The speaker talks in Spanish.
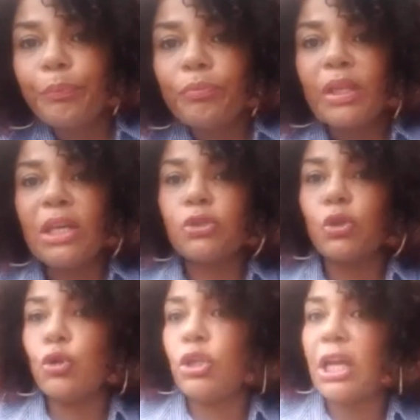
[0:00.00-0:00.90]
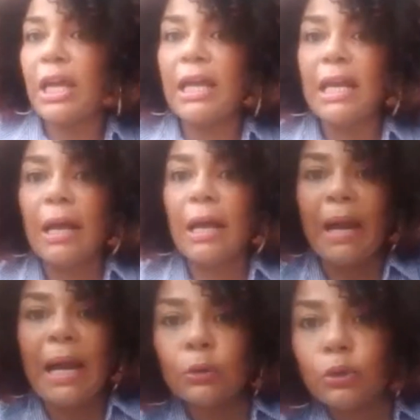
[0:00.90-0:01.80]
que son de que la
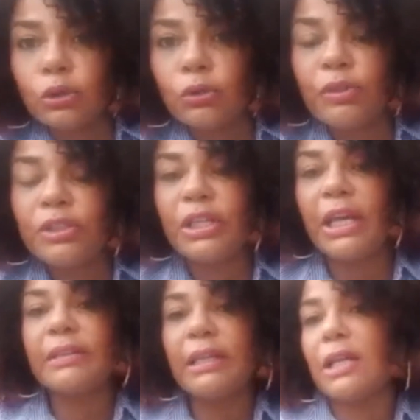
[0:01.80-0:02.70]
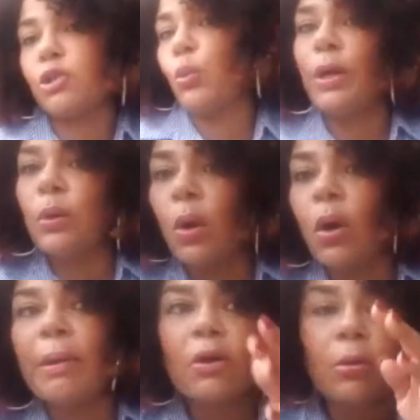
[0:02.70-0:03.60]
más autosuficiente, la
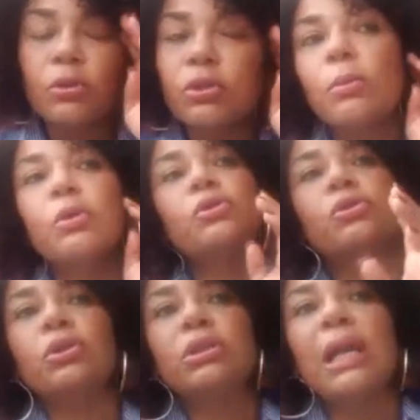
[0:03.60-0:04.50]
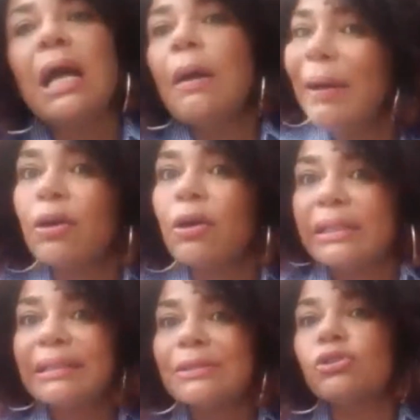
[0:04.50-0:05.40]
superwoman, como somos nosotras, pero que
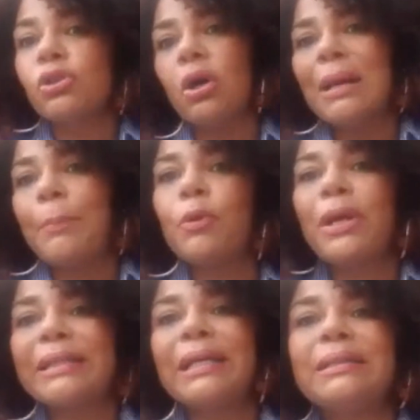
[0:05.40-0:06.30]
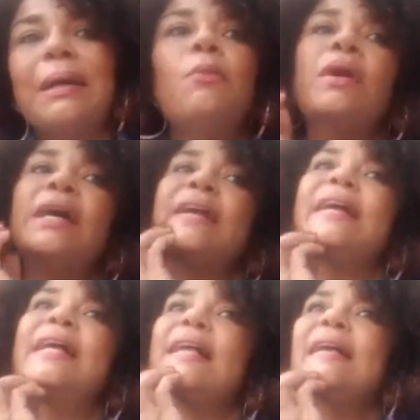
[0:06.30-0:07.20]
están solas. ¿Por qué tantas mujeres
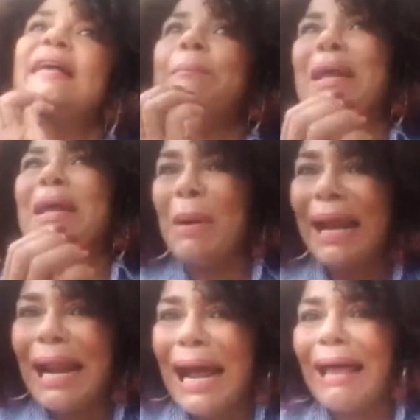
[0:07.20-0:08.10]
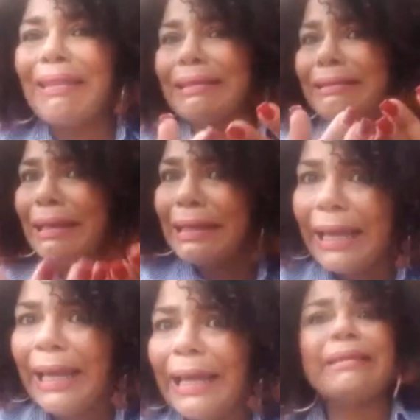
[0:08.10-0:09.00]
preparada,
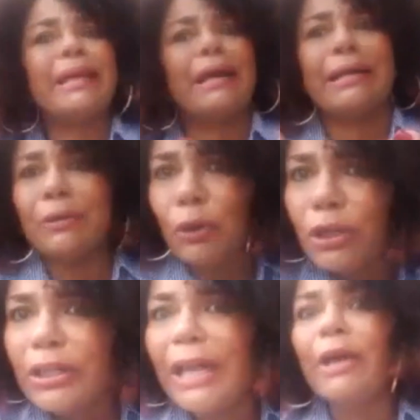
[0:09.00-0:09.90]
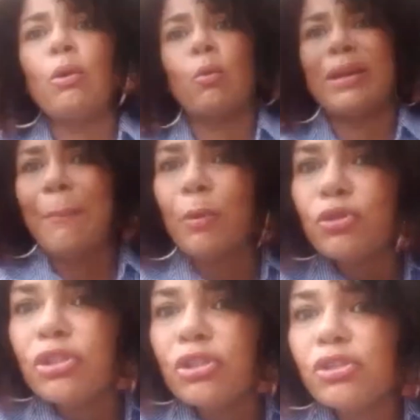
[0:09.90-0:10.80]
inteligente, ganando dinero, en buena
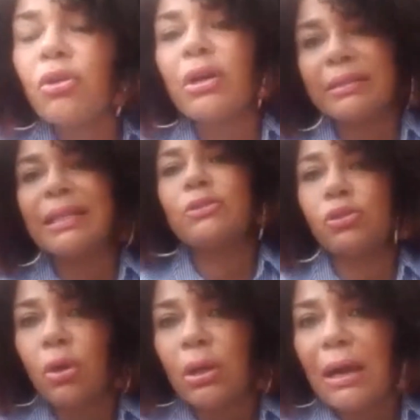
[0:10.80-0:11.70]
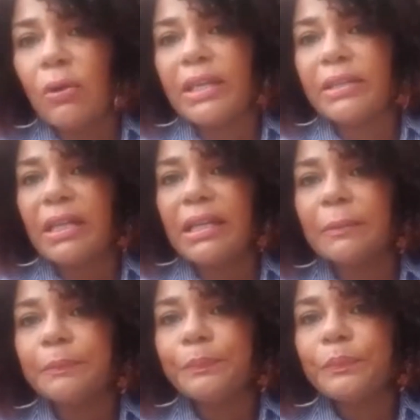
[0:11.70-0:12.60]
posición, están solas hoy en día.
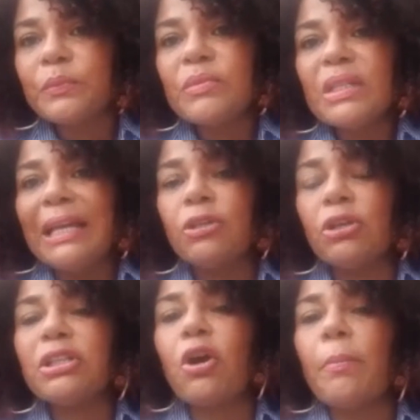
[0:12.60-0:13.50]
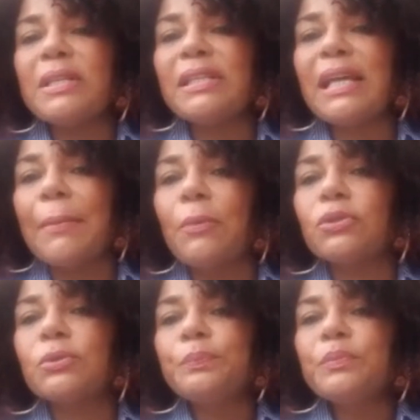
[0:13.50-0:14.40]
Entonces
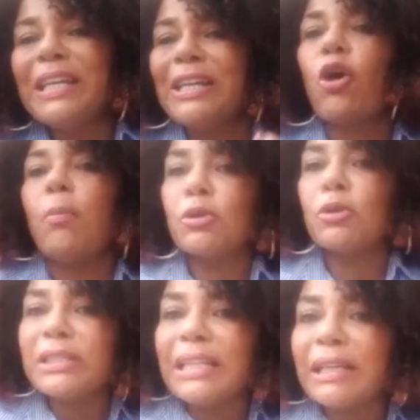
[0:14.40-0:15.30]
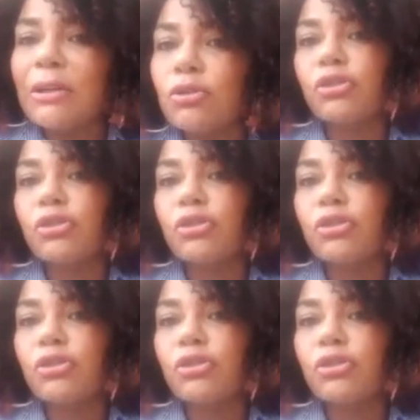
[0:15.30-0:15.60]
comenzamos y cómo se sienten los